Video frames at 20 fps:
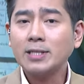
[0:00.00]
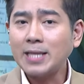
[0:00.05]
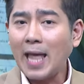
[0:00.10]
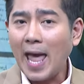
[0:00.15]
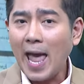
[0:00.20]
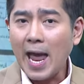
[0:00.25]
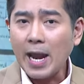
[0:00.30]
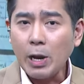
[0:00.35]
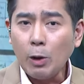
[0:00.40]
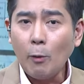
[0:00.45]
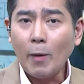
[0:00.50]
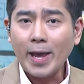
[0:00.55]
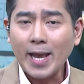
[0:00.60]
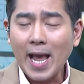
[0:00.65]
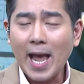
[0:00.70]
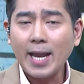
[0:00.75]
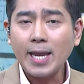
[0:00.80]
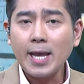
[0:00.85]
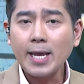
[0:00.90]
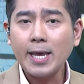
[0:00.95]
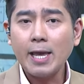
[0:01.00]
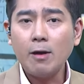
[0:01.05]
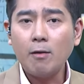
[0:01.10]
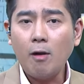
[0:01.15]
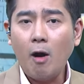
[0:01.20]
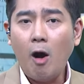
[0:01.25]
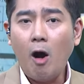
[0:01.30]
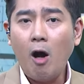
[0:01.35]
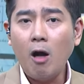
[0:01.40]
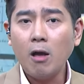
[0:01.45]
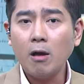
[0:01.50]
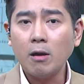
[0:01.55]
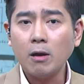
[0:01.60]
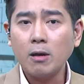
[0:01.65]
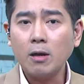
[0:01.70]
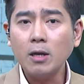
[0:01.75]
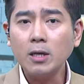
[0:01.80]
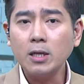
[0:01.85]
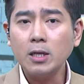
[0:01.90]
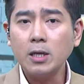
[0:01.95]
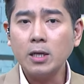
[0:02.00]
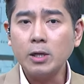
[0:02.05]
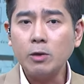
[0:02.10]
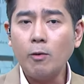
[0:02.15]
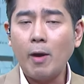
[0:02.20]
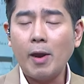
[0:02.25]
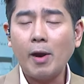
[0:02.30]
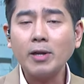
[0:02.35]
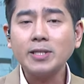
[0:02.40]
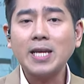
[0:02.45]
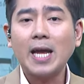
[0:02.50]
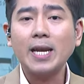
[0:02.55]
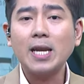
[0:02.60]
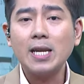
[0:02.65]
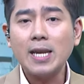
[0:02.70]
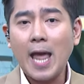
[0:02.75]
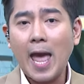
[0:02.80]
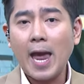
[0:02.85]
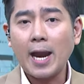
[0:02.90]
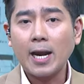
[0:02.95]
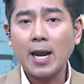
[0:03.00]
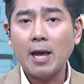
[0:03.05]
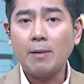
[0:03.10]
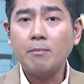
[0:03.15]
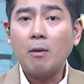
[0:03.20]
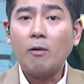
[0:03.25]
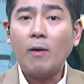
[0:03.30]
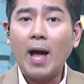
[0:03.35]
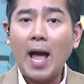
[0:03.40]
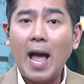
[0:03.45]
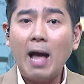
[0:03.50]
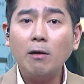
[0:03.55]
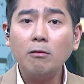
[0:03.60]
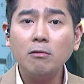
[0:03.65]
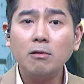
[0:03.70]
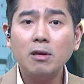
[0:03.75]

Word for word: แต่หน่วยงานที่เกี่ยวข้องก็คือหน่วยรักษาดินแดงเนี่ยบอกว่าเอา้า